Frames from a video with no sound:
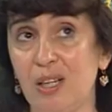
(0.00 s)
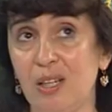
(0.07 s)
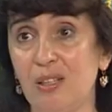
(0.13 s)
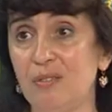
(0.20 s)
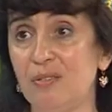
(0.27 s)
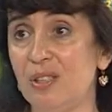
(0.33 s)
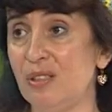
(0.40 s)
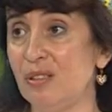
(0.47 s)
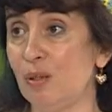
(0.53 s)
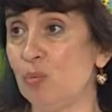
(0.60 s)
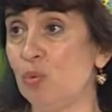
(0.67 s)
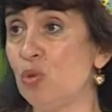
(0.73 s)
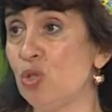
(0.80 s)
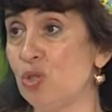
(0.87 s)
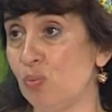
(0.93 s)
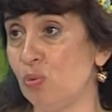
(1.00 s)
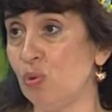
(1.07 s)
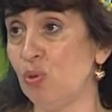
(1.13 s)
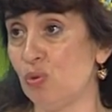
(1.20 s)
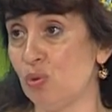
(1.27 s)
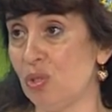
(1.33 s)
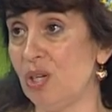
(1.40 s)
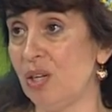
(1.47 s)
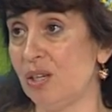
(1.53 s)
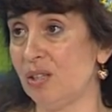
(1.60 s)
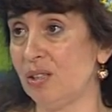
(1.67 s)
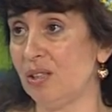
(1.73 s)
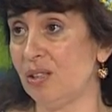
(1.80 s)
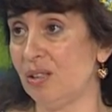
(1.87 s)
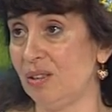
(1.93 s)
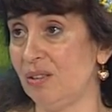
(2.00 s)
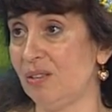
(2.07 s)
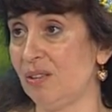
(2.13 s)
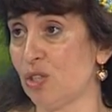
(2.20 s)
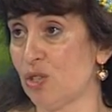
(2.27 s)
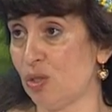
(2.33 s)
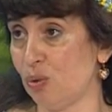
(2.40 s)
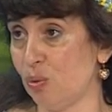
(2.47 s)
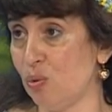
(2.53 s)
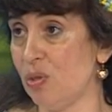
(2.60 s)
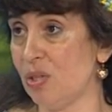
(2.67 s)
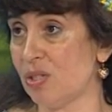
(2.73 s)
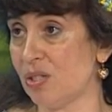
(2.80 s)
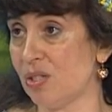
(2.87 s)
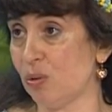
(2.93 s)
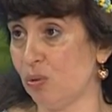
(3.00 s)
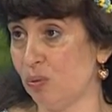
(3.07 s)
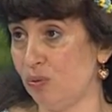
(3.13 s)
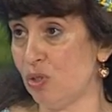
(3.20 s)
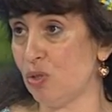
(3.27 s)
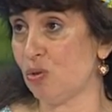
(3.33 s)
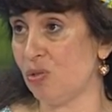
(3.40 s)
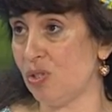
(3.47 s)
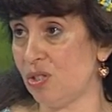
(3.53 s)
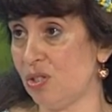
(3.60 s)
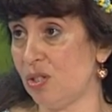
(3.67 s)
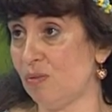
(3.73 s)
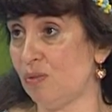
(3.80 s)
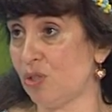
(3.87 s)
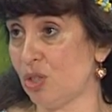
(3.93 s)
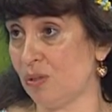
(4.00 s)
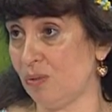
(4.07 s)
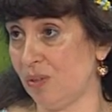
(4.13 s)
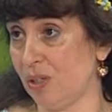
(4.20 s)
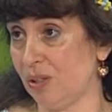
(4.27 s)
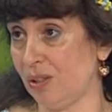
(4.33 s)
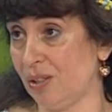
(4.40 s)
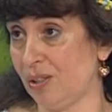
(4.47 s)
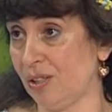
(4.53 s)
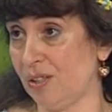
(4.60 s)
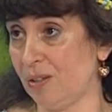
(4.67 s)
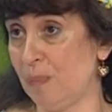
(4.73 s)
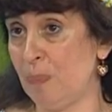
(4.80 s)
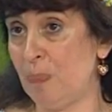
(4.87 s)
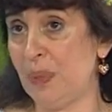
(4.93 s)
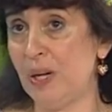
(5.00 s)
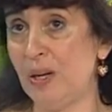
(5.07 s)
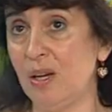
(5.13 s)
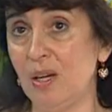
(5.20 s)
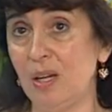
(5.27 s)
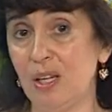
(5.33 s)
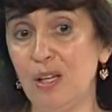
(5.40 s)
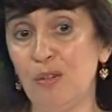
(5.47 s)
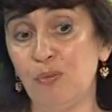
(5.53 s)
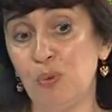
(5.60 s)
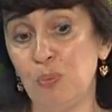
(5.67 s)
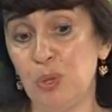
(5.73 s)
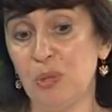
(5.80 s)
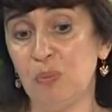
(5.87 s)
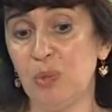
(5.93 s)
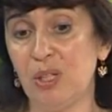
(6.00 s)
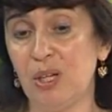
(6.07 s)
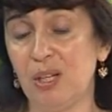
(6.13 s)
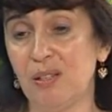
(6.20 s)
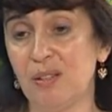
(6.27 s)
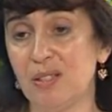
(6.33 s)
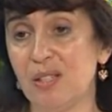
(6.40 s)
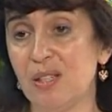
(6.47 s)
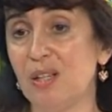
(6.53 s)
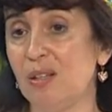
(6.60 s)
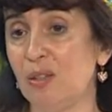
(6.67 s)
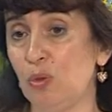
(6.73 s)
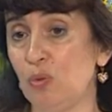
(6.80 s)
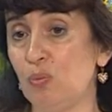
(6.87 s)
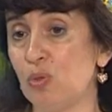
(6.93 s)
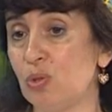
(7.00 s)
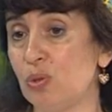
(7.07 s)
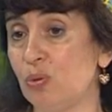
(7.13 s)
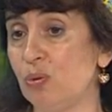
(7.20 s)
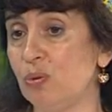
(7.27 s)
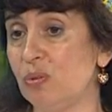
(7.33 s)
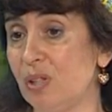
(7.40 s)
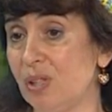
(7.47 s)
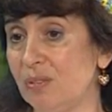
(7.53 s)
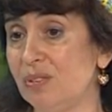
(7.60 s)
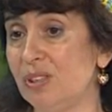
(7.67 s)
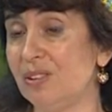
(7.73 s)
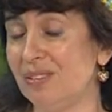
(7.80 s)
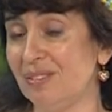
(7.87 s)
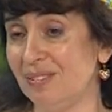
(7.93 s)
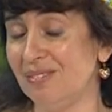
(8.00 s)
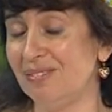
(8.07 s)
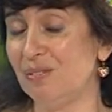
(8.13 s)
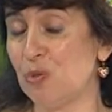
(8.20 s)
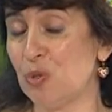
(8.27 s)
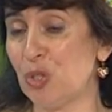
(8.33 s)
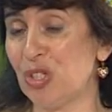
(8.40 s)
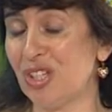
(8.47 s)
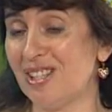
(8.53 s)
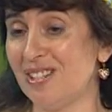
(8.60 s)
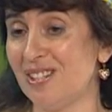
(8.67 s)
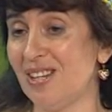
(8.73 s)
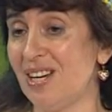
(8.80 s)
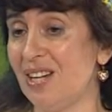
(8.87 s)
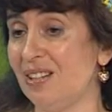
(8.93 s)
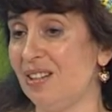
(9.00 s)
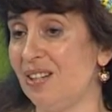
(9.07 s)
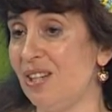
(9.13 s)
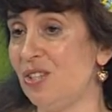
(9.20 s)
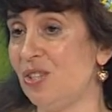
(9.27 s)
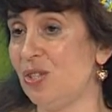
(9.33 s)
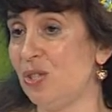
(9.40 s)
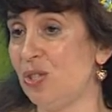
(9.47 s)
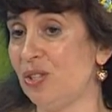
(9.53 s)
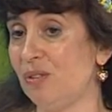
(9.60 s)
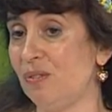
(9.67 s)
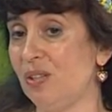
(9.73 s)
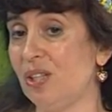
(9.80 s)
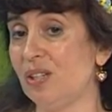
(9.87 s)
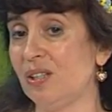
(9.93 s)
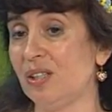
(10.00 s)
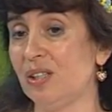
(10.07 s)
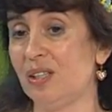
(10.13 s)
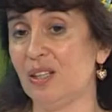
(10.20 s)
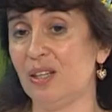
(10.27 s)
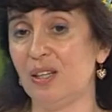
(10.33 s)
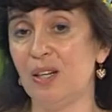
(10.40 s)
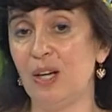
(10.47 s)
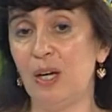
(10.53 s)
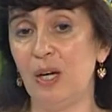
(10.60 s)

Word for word: и говорила, боже мой, неужели я когда-то на наших улицах увижу детей в вышиванках? И, в общем-то, зная о том, что, как вы уже сказали, третий четверг – это